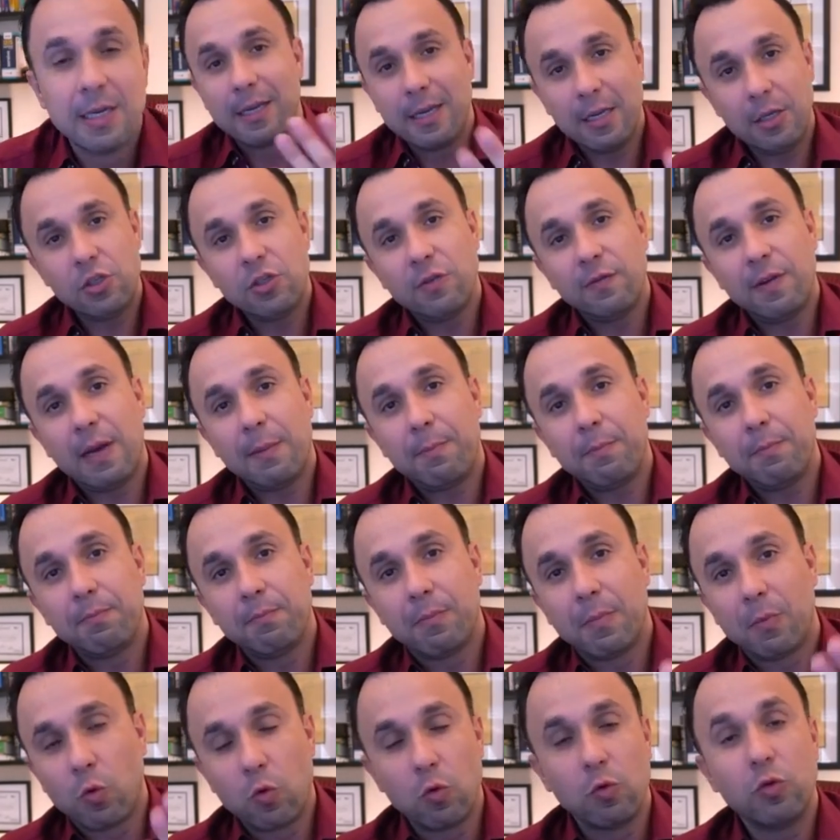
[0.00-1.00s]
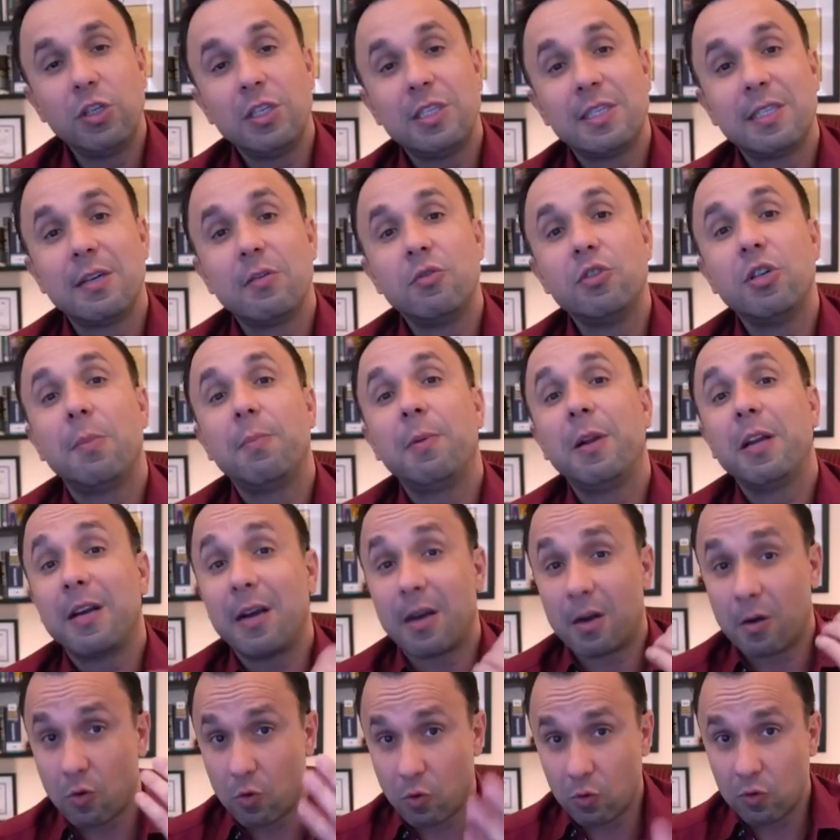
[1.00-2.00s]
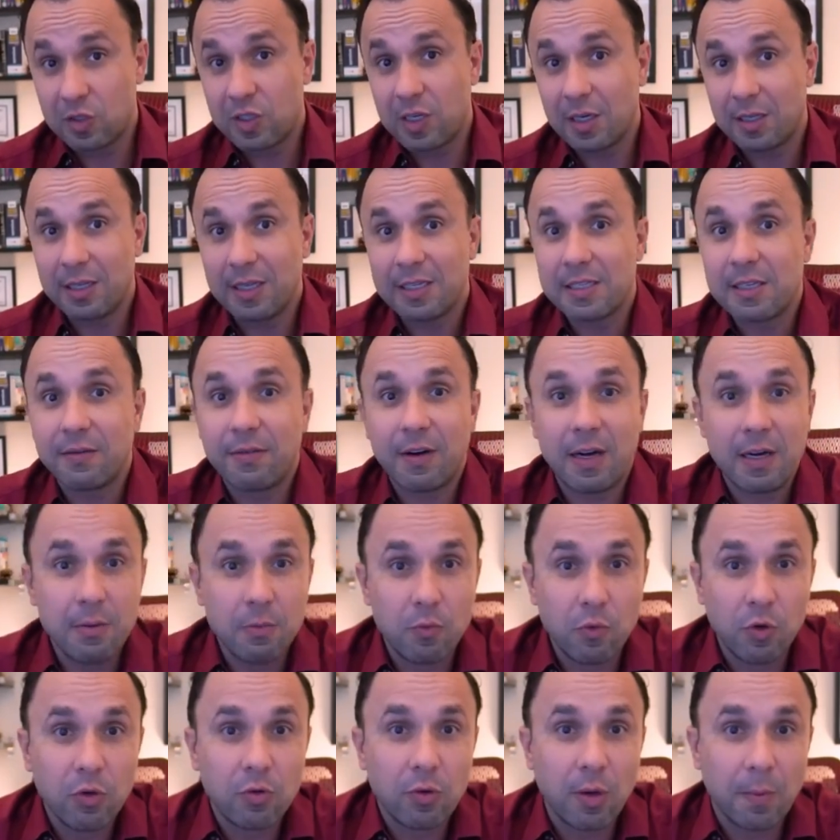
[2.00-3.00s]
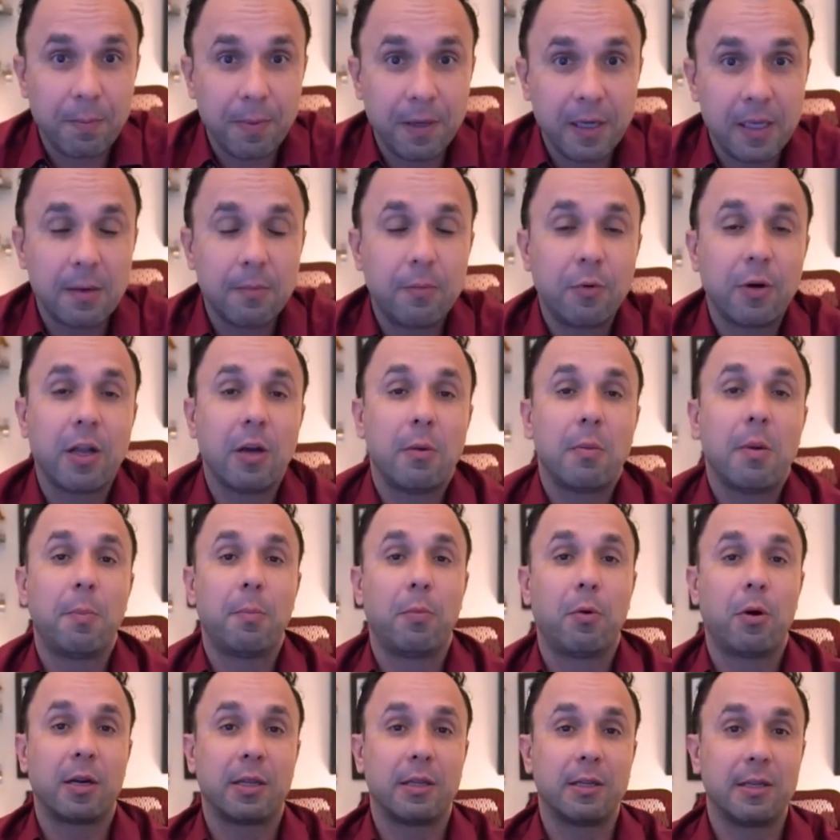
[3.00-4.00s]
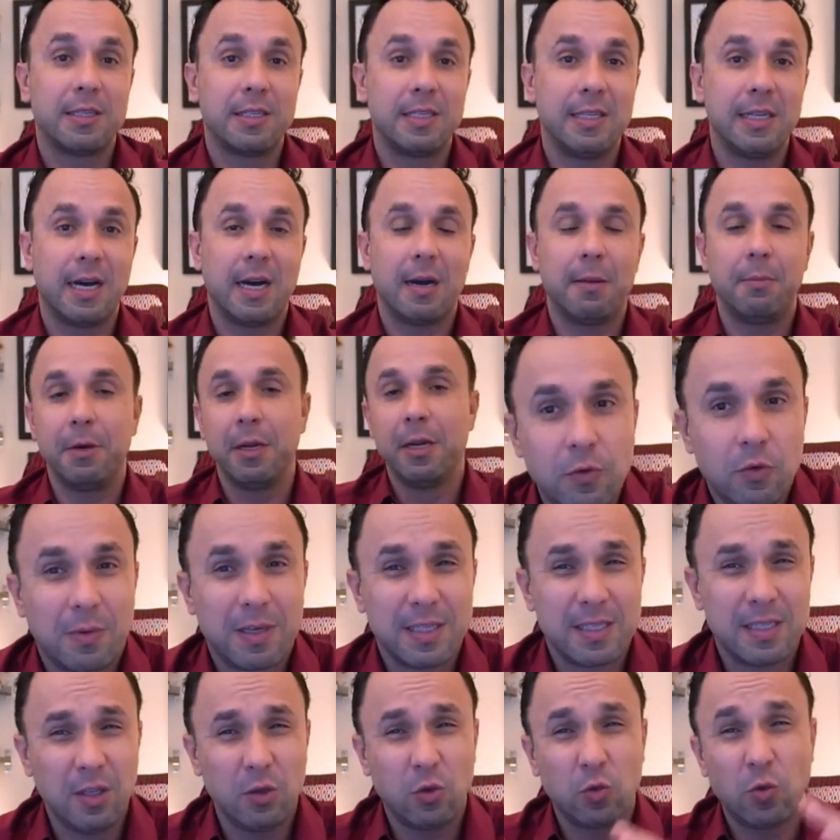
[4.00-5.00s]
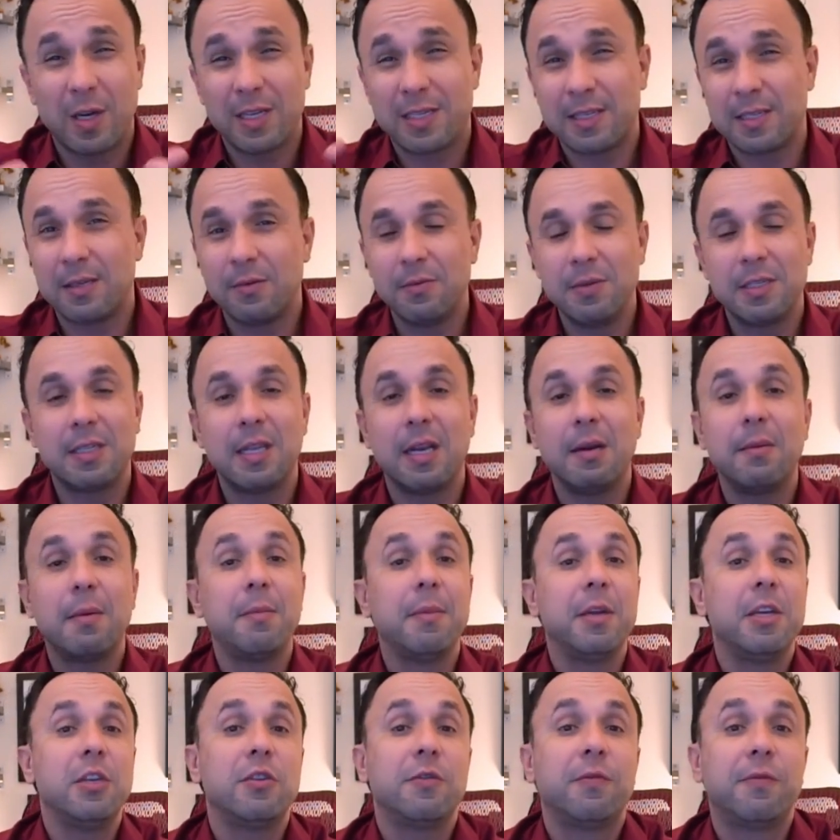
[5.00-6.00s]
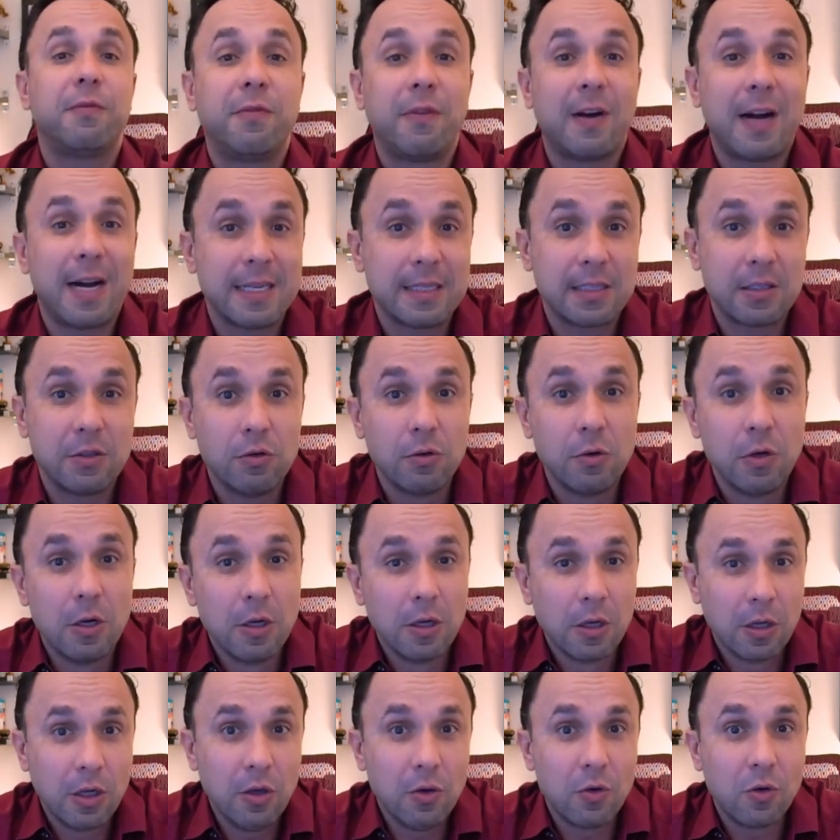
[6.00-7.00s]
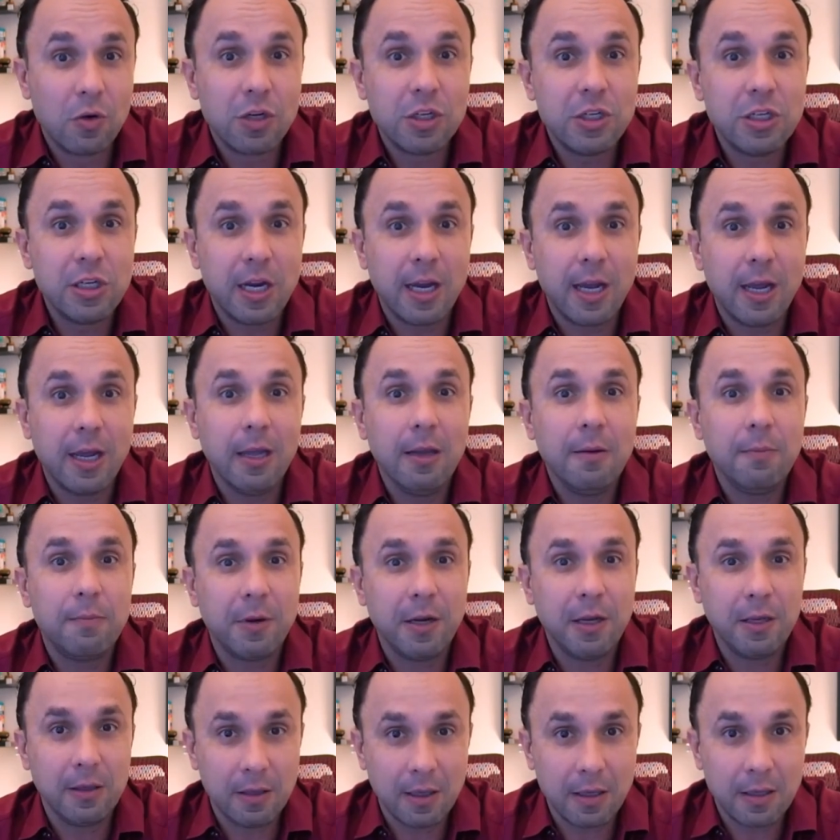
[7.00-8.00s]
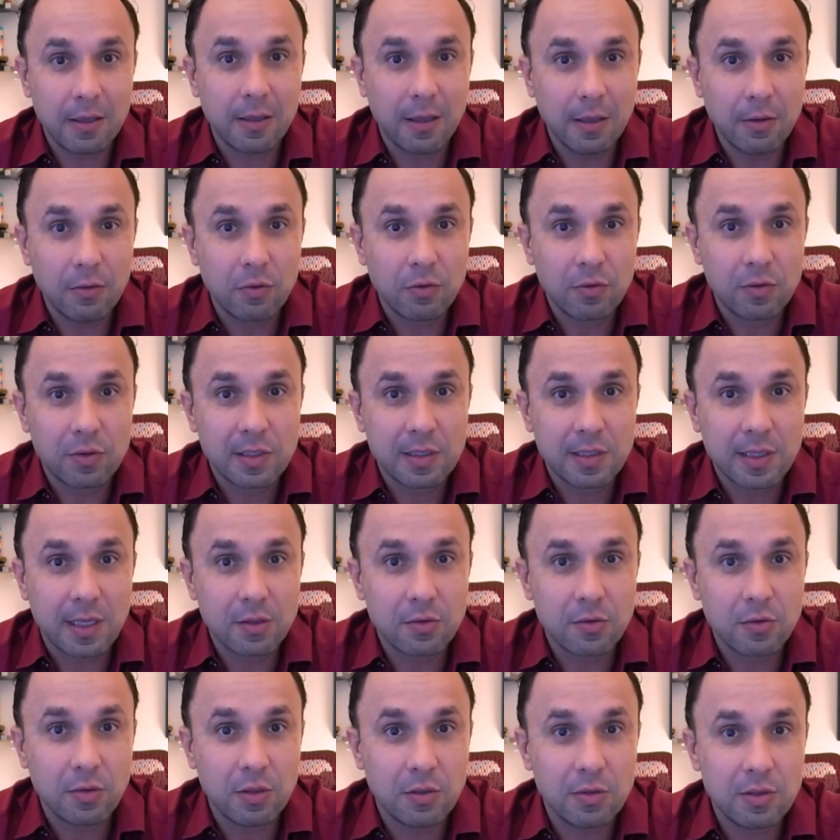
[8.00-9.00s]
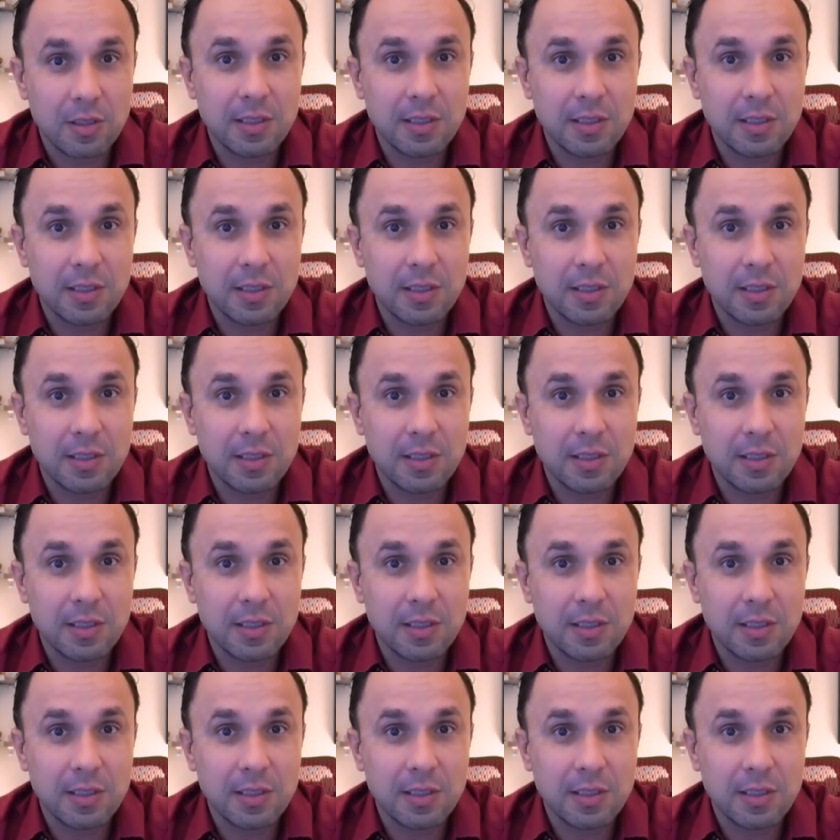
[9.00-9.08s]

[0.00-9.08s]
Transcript: Quem tiver condição de aplicar com certeza vale muito a pena, porque é uma porta que se abre numa situação extremamente fácil que hoje é empreender dentro dos Estados Unidos.